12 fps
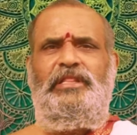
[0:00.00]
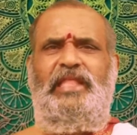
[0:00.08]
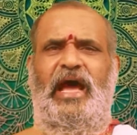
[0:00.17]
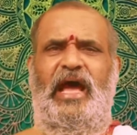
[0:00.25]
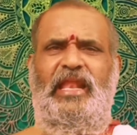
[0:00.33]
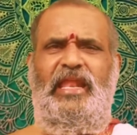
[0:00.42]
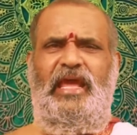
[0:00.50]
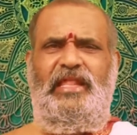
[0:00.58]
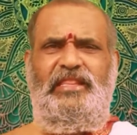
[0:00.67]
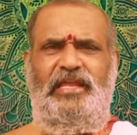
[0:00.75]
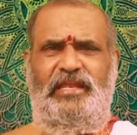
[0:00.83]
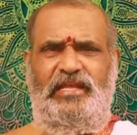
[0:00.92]
దాన్ని
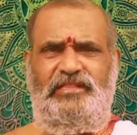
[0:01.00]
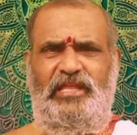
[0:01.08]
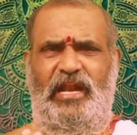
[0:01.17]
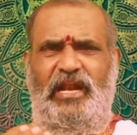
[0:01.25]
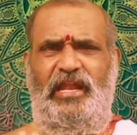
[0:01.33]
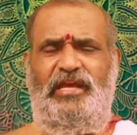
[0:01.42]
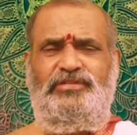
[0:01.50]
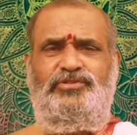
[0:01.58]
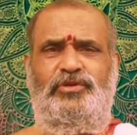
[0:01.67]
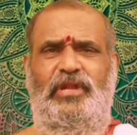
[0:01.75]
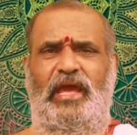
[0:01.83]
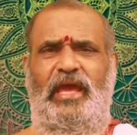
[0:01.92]
అది నిద్ర
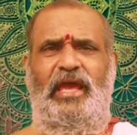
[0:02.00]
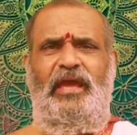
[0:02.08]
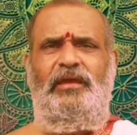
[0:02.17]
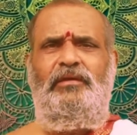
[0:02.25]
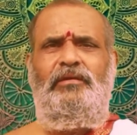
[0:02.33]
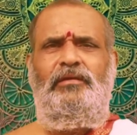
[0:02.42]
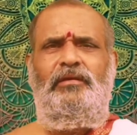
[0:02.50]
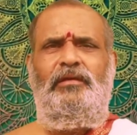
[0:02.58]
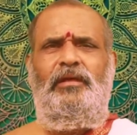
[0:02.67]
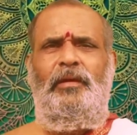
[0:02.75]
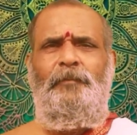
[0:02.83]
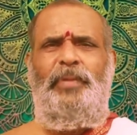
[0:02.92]
లేస్తూనే
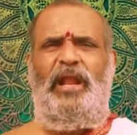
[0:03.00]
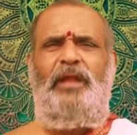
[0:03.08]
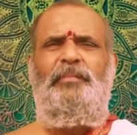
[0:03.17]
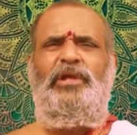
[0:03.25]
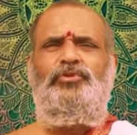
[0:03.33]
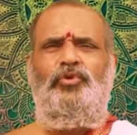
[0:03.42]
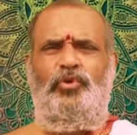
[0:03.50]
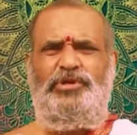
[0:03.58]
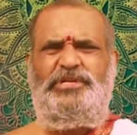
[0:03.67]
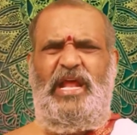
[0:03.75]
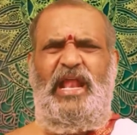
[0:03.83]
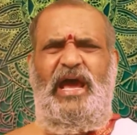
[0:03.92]
పరమ
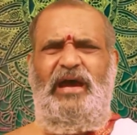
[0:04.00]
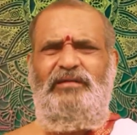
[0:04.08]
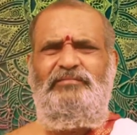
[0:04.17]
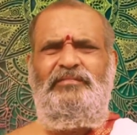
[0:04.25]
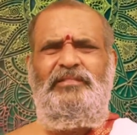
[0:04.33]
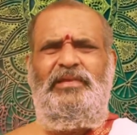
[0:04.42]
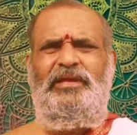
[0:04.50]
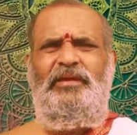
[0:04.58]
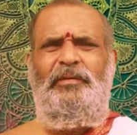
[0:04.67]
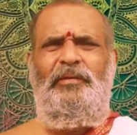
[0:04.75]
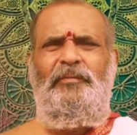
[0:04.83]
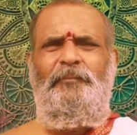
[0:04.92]
దూషణ
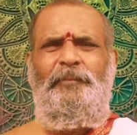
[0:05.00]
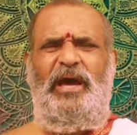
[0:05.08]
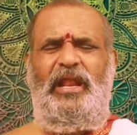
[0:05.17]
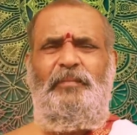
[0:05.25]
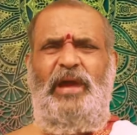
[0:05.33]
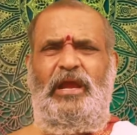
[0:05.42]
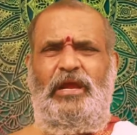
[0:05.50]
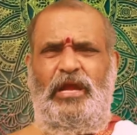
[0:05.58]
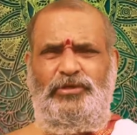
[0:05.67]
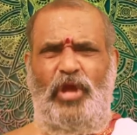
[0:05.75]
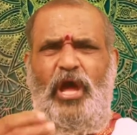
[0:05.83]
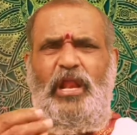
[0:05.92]
పరమ
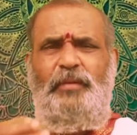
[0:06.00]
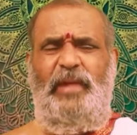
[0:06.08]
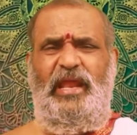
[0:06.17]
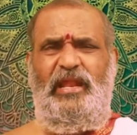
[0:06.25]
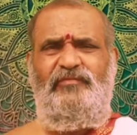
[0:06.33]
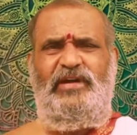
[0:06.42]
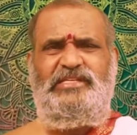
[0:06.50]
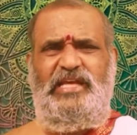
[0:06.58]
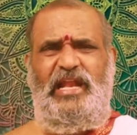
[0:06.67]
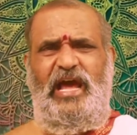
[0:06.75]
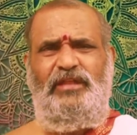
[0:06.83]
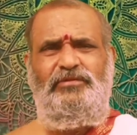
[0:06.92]
కఠోరమైన
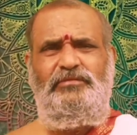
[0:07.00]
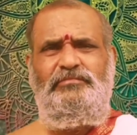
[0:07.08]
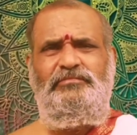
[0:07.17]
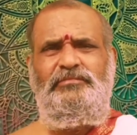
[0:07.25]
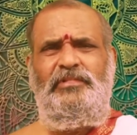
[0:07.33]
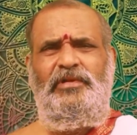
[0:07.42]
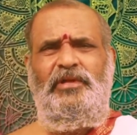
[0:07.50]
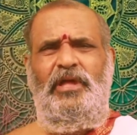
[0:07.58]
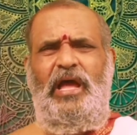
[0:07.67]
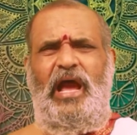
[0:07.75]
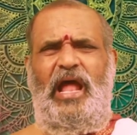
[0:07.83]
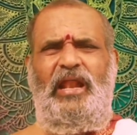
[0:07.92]
వచనాలు
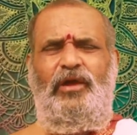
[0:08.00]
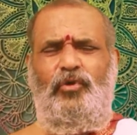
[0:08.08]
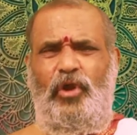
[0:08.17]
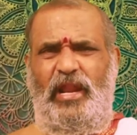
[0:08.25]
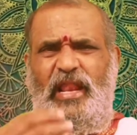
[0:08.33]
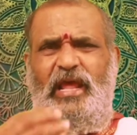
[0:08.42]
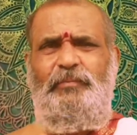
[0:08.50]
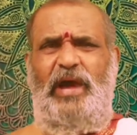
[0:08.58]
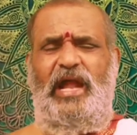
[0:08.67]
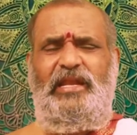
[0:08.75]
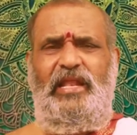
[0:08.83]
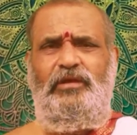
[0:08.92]
అనకూడని
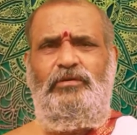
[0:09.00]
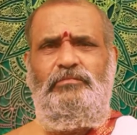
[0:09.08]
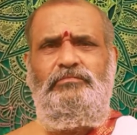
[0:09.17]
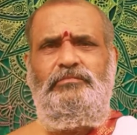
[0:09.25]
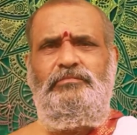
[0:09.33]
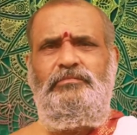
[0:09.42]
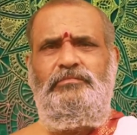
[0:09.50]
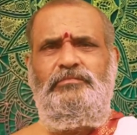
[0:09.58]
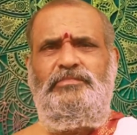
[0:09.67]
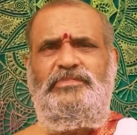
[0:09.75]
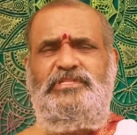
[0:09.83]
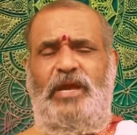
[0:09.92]
మాటలు
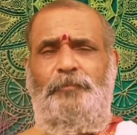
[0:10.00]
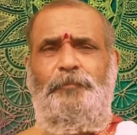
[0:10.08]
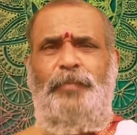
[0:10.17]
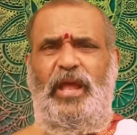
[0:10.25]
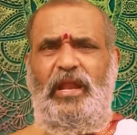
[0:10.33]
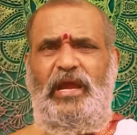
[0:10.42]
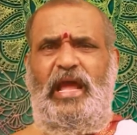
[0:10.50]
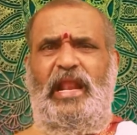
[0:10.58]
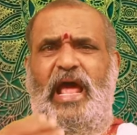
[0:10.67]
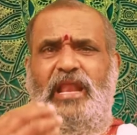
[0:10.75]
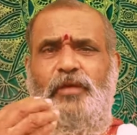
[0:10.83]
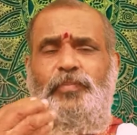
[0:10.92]

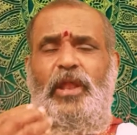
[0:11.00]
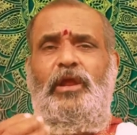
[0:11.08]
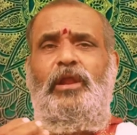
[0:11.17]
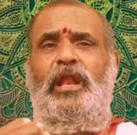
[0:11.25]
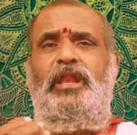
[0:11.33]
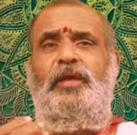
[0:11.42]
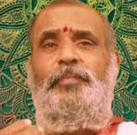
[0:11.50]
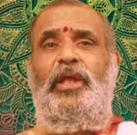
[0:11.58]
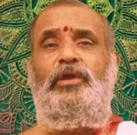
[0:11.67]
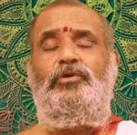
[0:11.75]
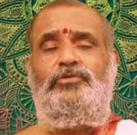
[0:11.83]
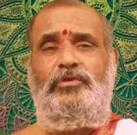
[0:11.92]
చెప్పలకరాని పలుకులన్నీ
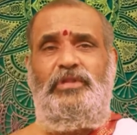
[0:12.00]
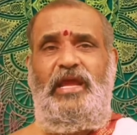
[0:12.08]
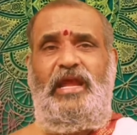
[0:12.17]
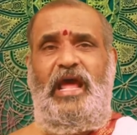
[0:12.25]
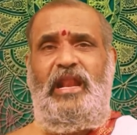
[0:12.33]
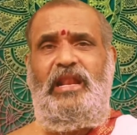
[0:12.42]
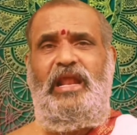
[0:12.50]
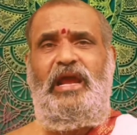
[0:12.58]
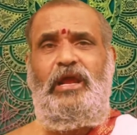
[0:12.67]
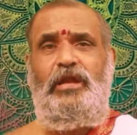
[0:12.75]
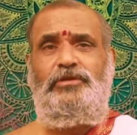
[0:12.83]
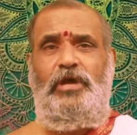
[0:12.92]
పలుకుతుంది కర్ణ
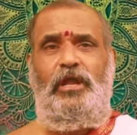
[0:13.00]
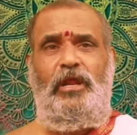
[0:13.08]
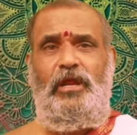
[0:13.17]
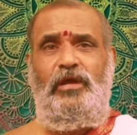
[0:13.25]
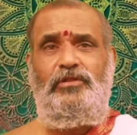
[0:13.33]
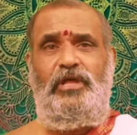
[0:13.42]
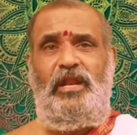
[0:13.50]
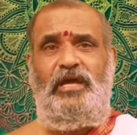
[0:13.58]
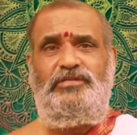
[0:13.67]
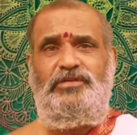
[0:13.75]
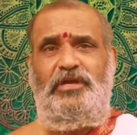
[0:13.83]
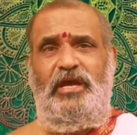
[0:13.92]
కఠోరంగా ఉంది
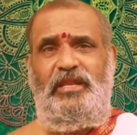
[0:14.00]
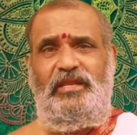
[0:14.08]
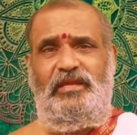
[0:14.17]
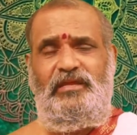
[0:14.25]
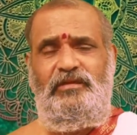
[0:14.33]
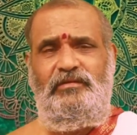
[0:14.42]
రాజుగారికి